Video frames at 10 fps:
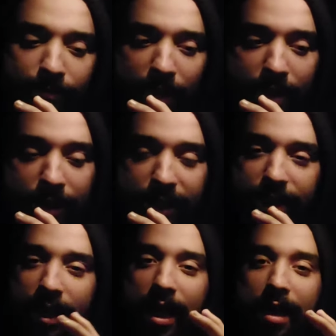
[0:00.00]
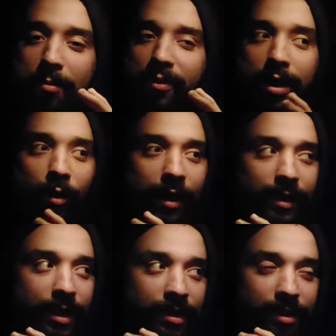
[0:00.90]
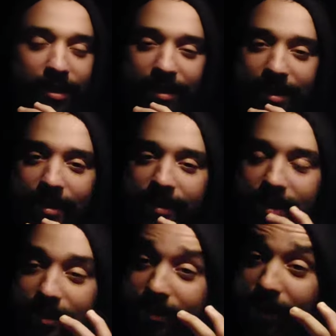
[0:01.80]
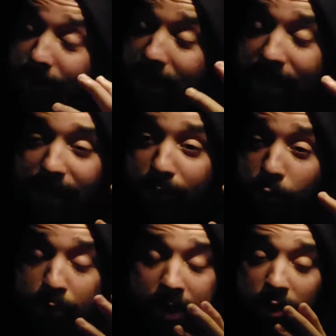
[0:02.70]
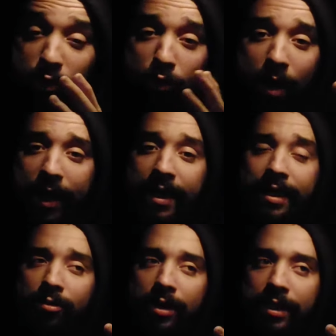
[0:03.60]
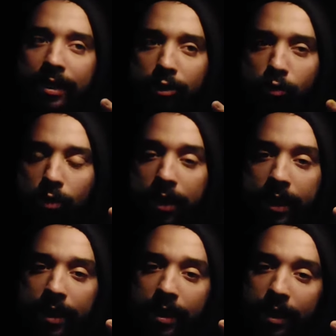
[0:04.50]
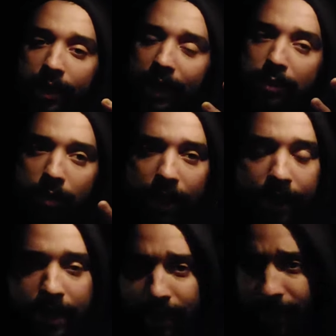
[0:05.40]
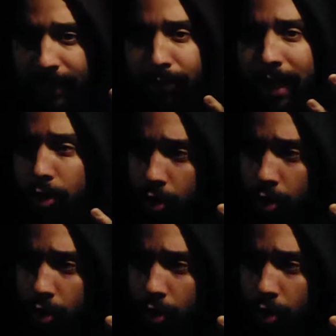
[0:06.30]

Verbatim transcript: بحال الاكتئاب بحال واحد الاحساس ديال ديال ما نكذبوش باش نكونوا واقعين ولكن كتقول راه كتبقى الرياضه كتبقى